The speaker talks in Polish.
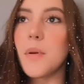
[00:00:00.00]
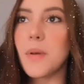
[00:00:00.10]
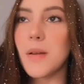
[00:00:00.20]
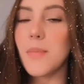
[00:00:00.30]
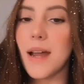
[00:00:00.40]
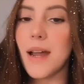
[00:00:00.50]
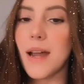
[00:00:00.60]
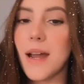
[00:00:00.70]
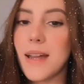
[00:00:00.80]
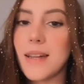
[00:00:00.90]
Właśnie ja mam
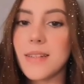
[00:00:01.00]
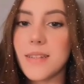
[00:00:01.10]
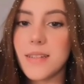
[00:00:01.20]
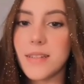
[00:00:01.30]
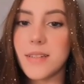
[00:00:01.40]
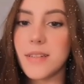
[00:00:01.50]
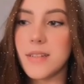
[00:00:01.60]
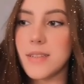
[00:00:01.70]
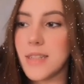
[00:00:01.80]
chyba y,